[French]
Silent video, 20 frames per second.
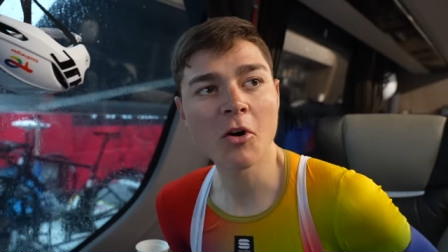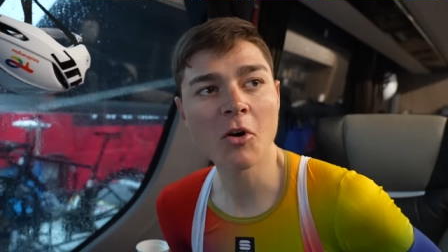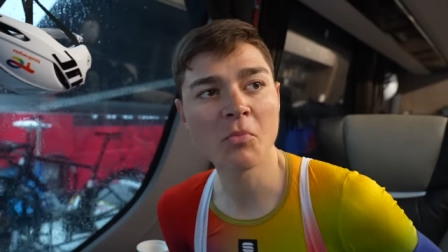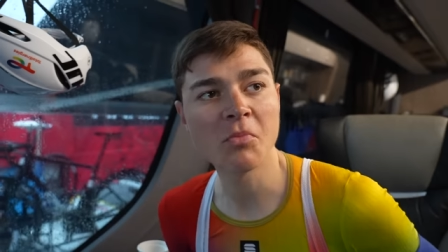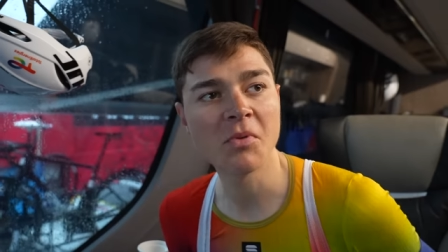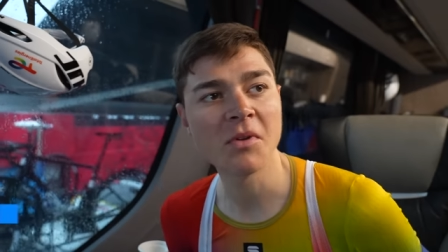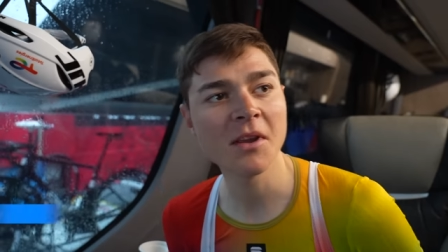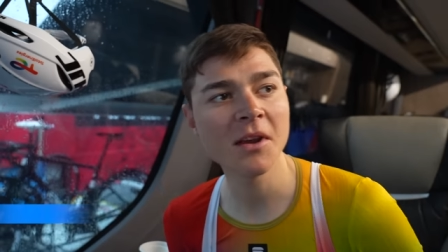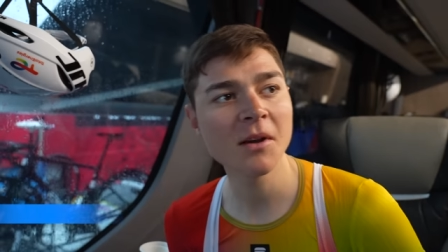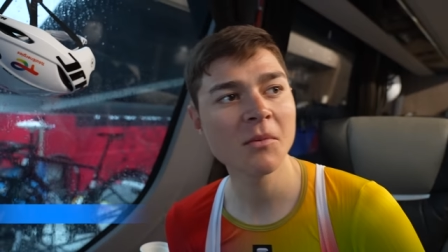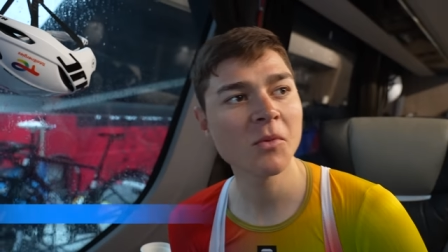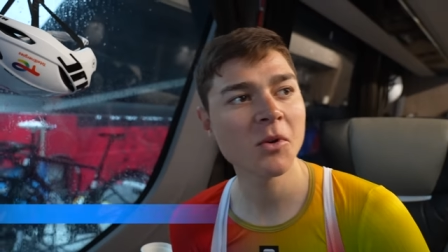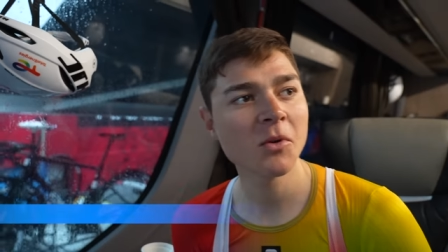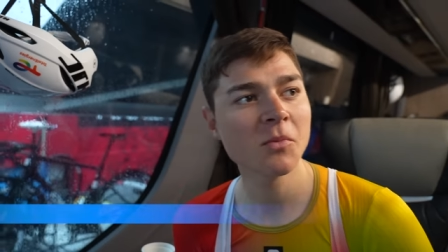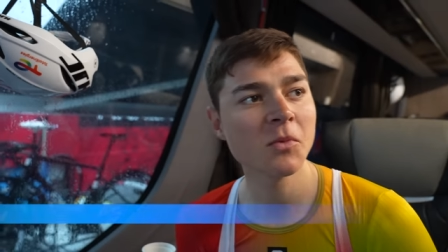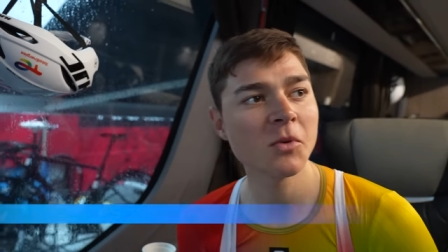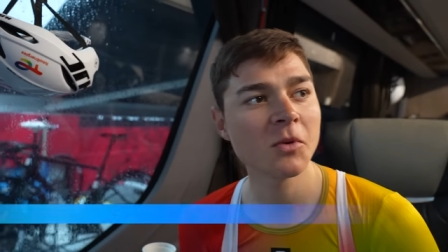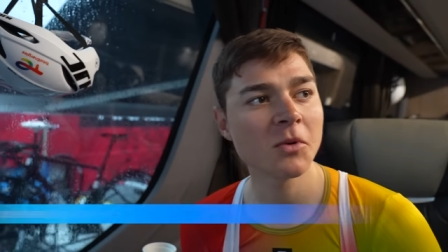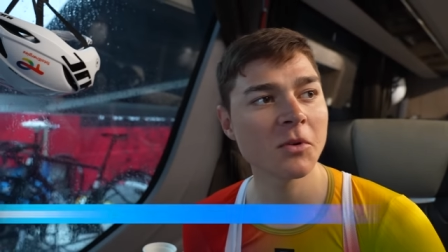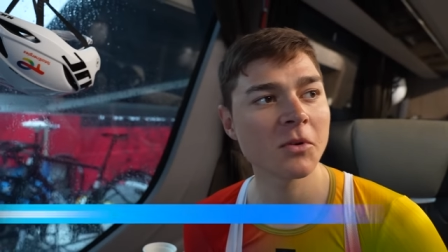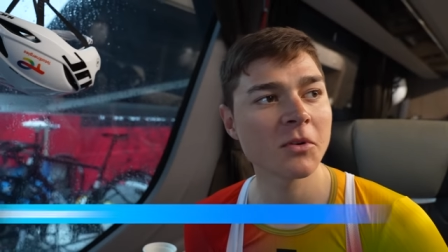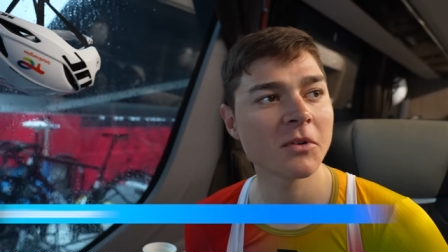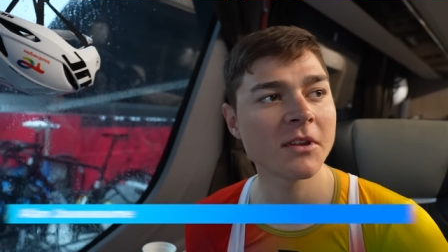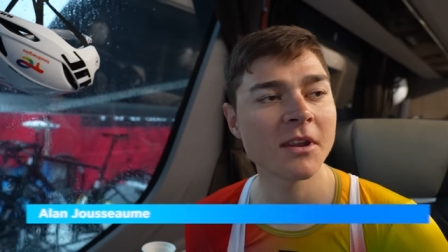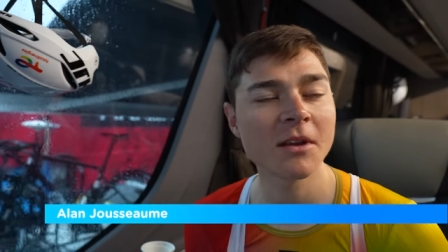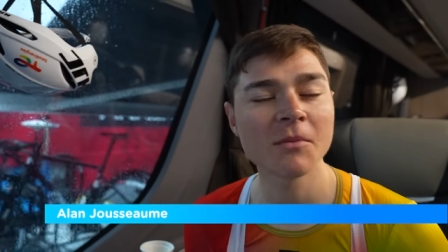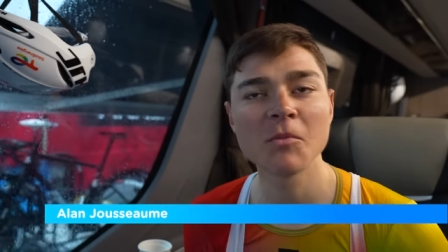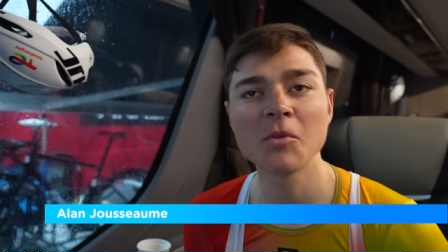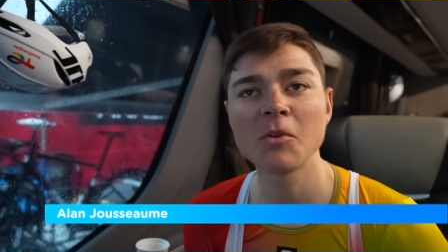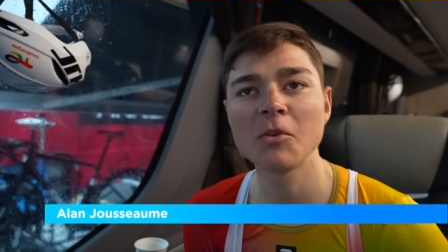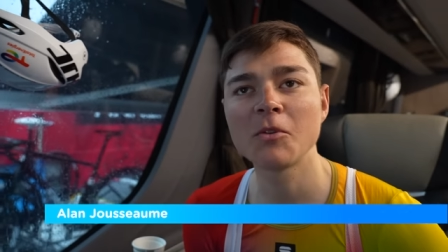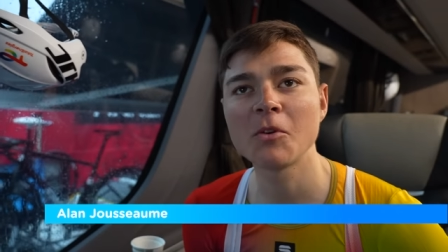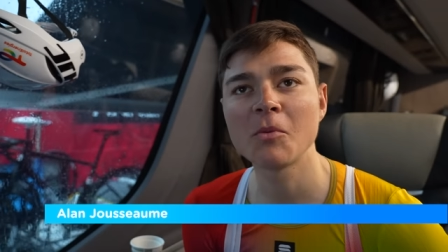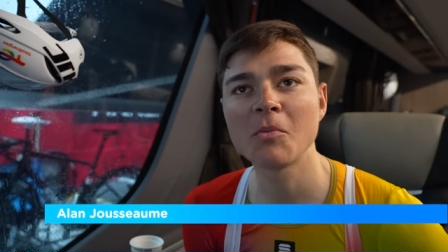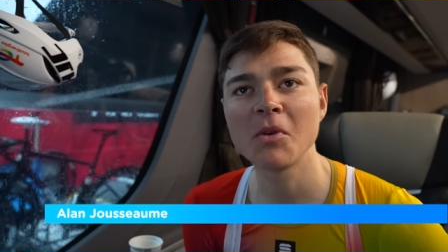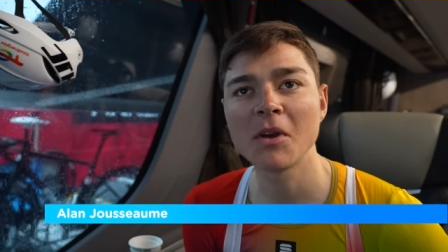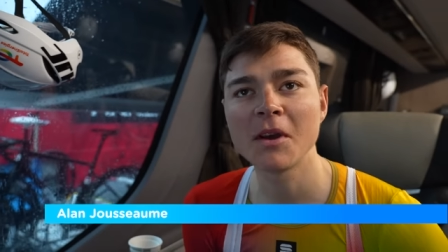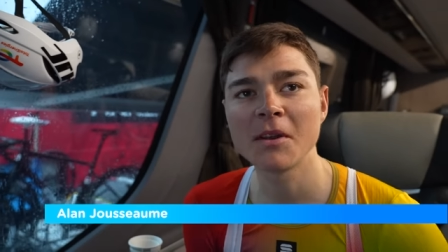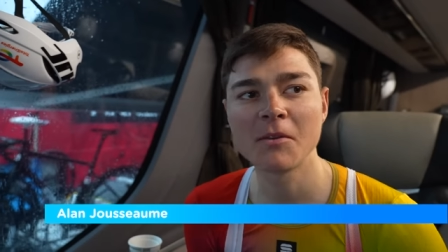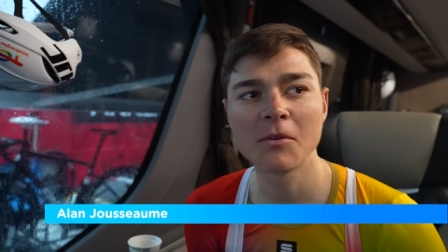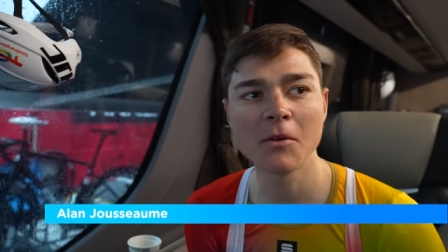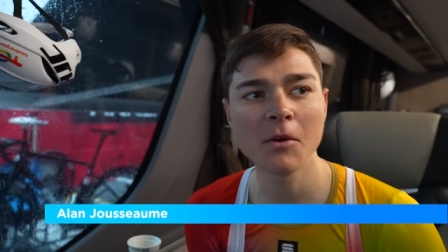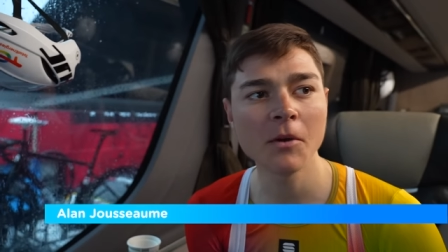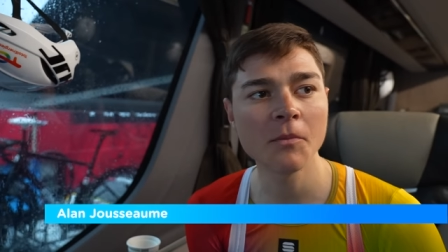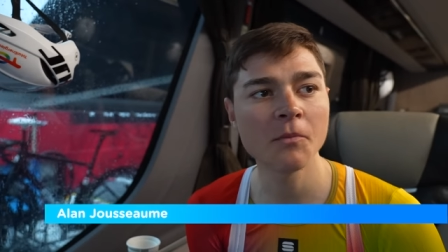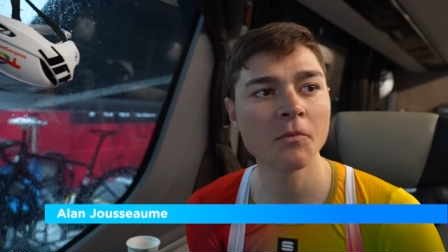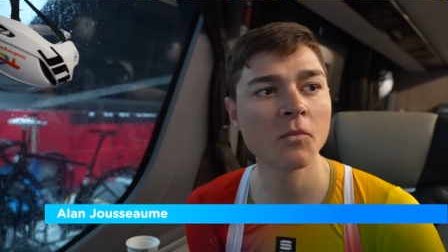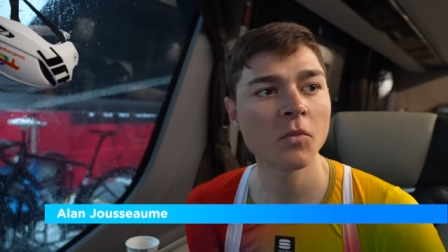pierre pire même, euh, en termes de température.